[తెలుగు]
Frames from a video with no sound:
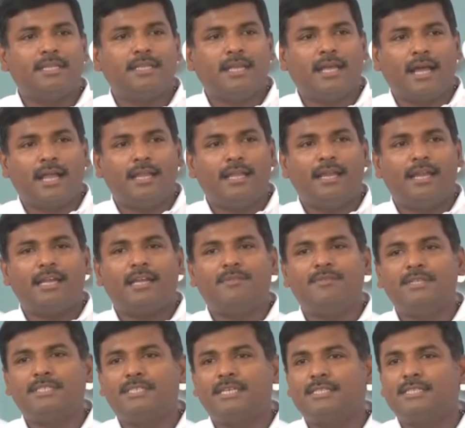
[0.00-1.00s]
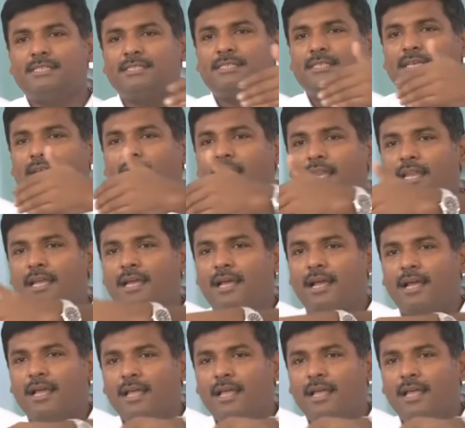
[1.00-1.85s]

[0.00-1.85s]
అది వాళ్ళే రేట్లు ఫిక్స్ చేసేసి వాళ్ళే